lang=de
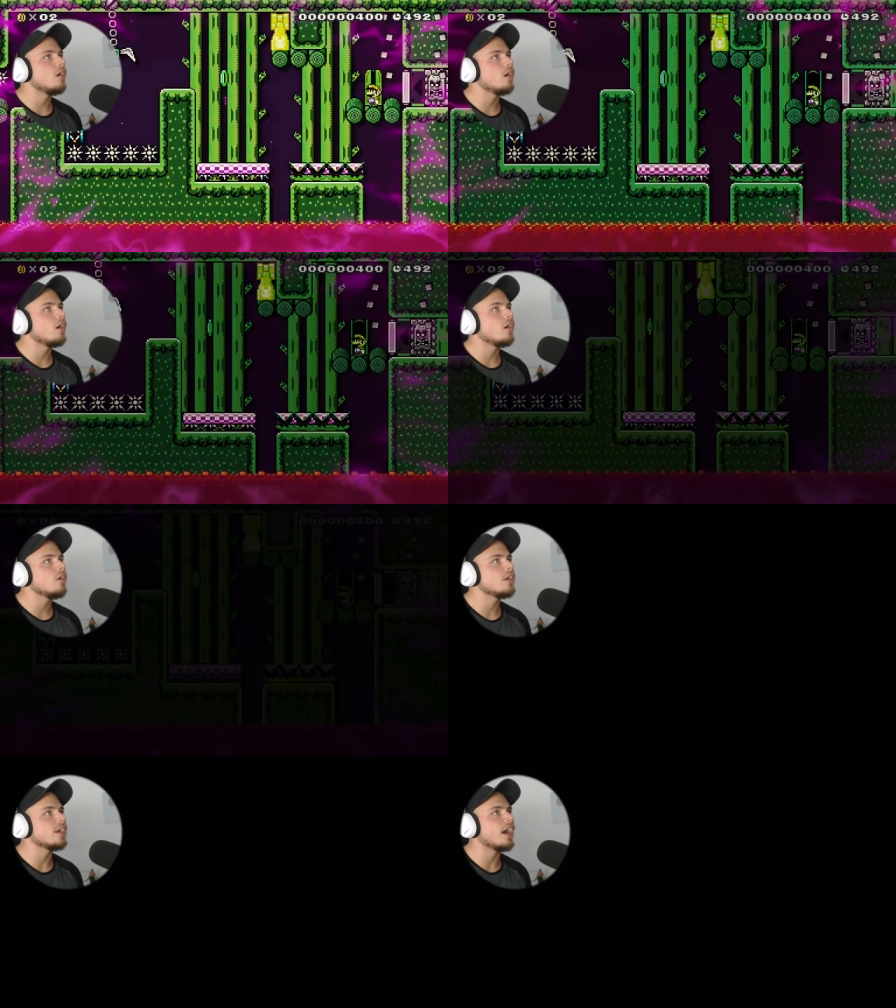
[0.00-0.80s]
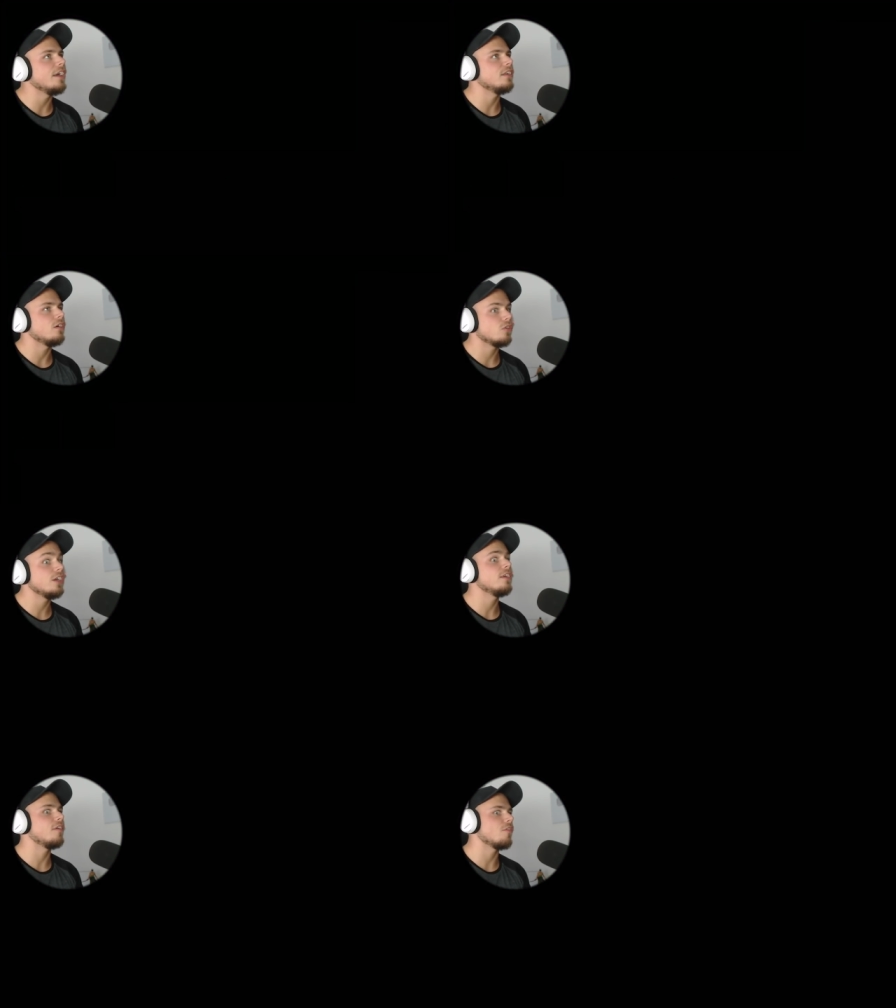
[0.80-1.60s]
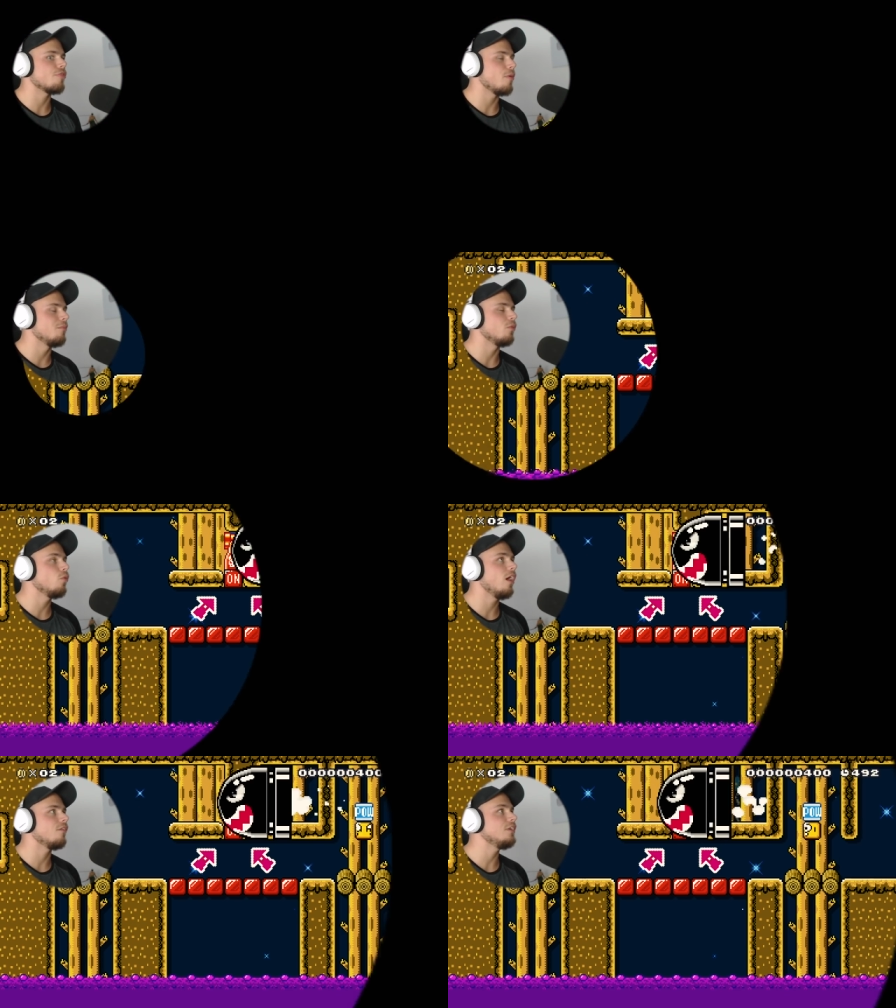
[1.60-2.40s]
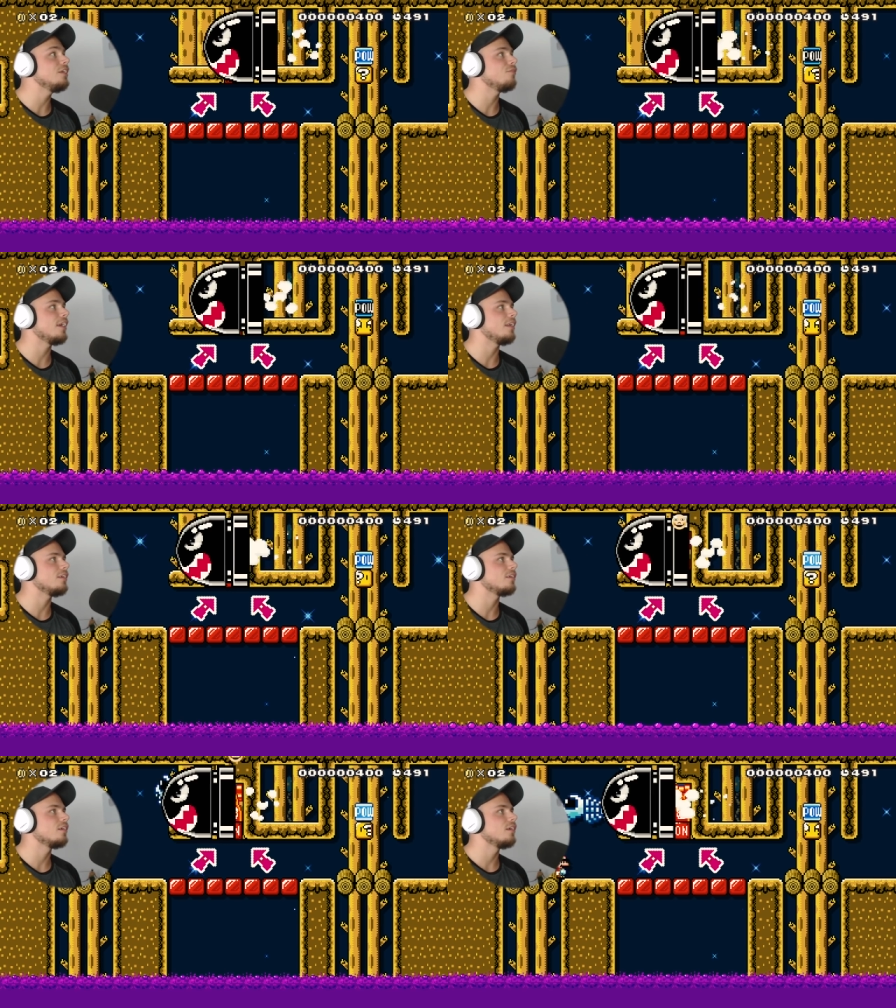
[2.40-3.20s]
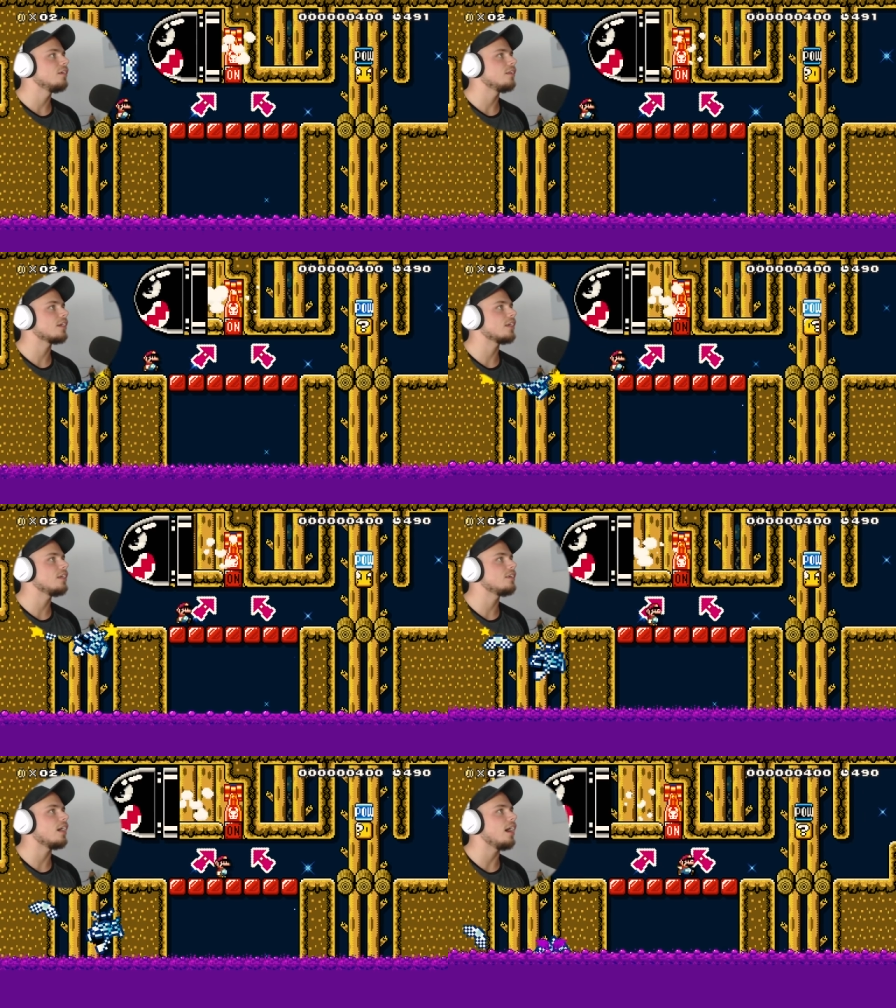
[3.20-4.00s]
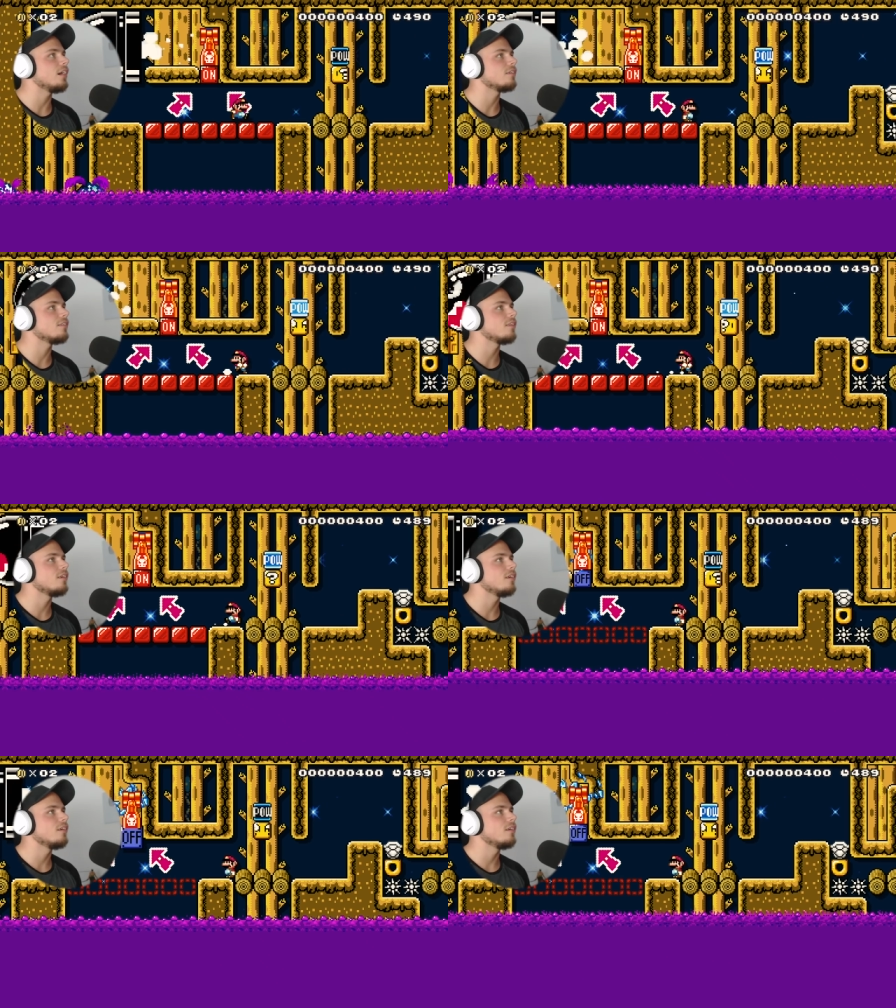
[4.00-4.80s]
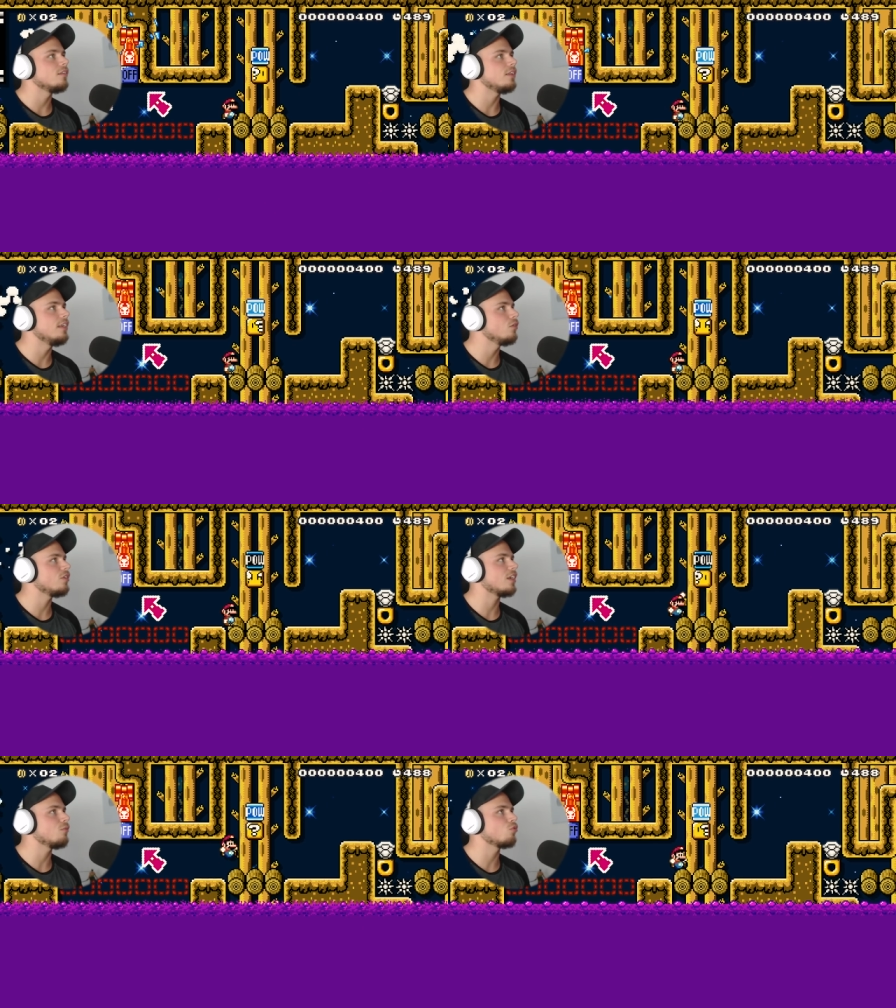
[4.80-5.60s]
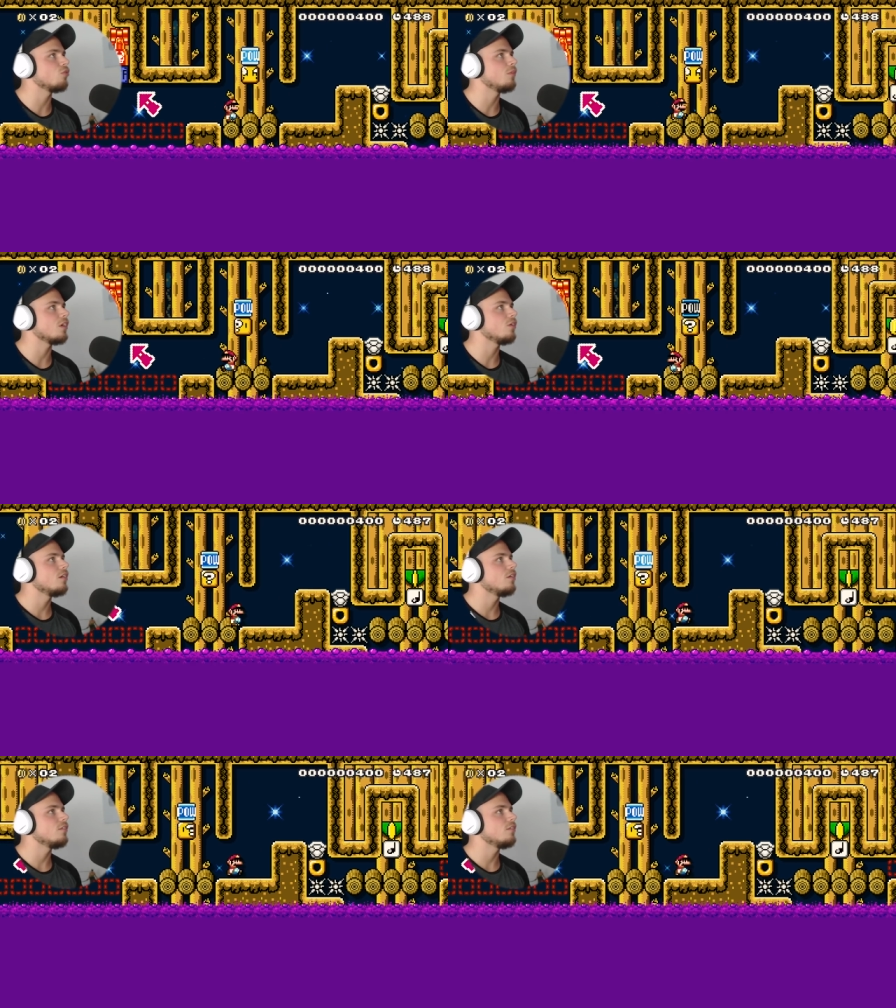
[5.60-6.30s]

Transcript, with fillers: Okay, rein da. Okay, da war ein Swamp. Oha, wie gefährlich. Da kriege ich ja Angst. Den löse ich ganz bestimmt nicht aus.